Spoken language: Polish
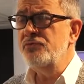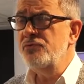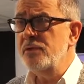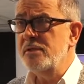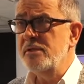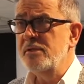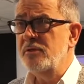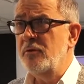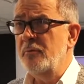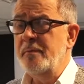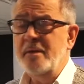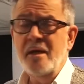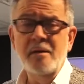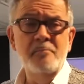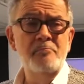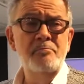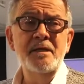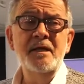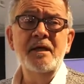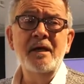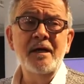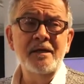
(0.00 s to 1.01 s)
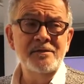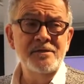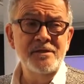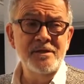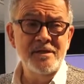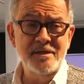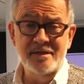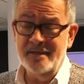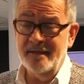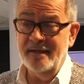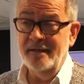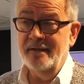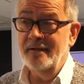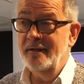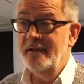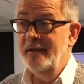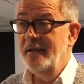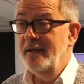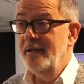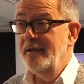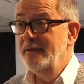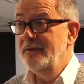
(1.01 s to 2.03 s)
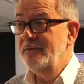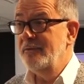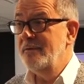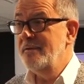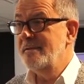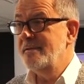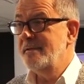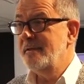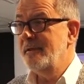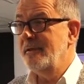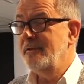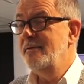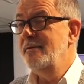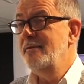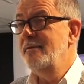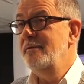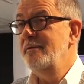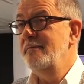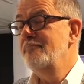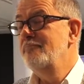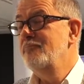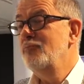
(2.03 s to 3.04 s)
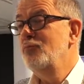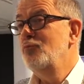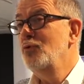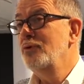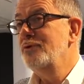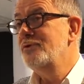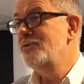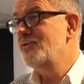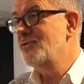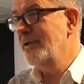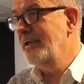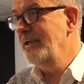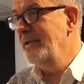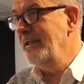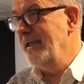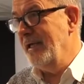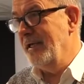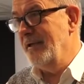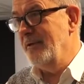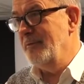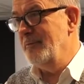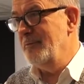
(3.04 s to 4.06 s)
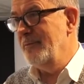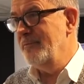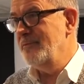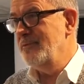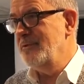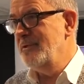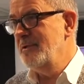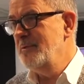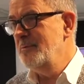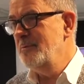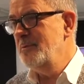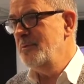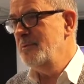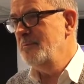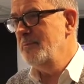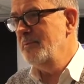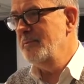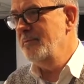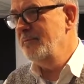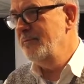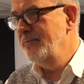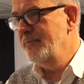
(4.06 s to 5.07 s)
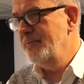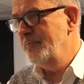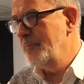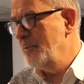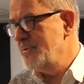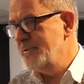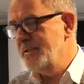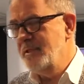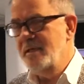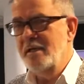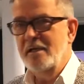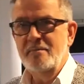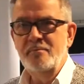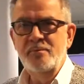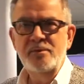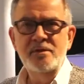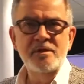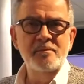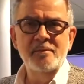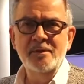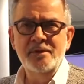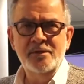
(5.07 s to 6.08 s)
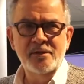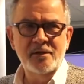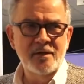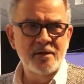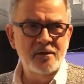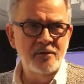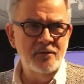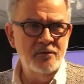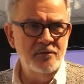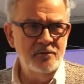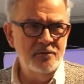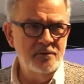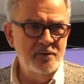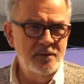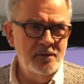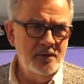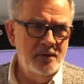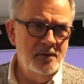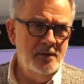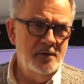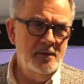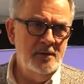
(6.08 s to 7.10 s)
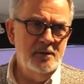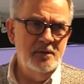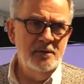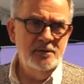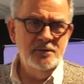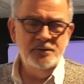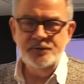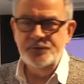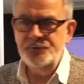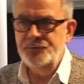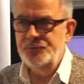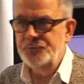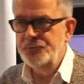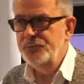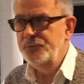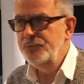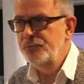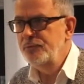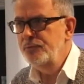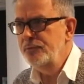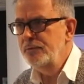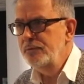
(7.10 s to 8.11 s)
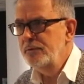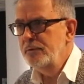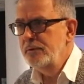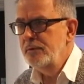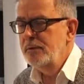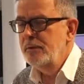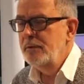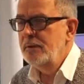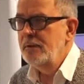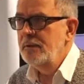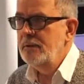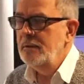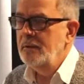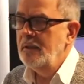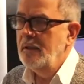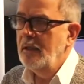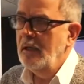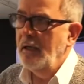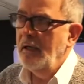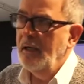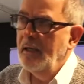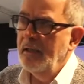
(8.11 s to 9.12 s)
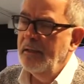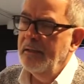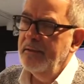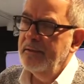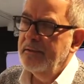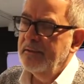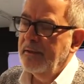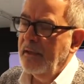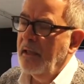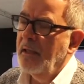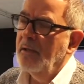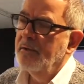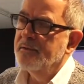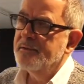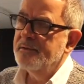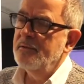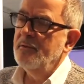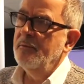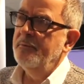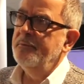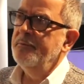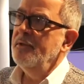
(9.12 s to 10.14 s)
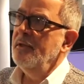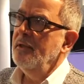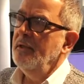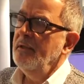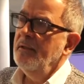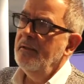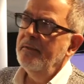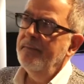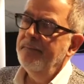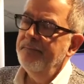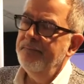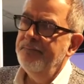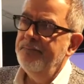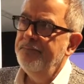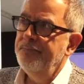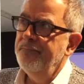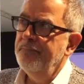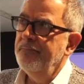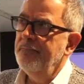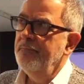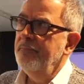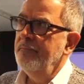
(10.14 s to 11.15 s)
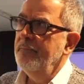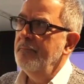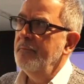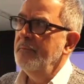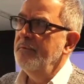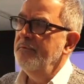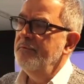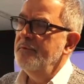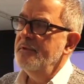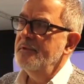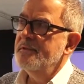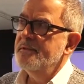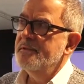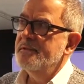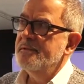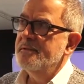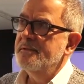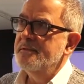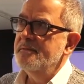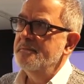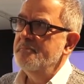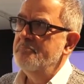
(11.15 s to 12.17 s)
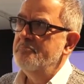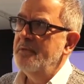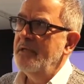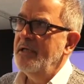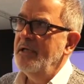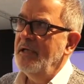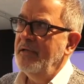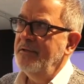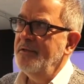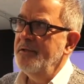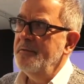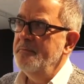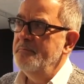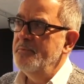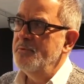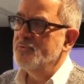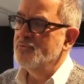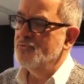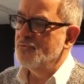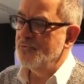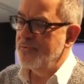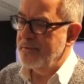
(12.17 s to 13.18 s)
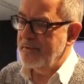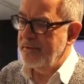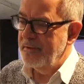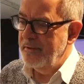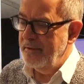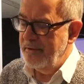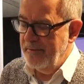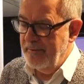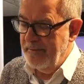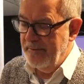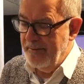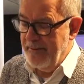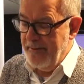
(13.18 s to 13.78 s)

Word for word: się stopnia brygadiera. To jest taki młodszy generał, powiedzielibyśmy. W polskiej armii nie ma takiego tytułu, ale takiego stopnia. Mm, więc brygadier Piłsudski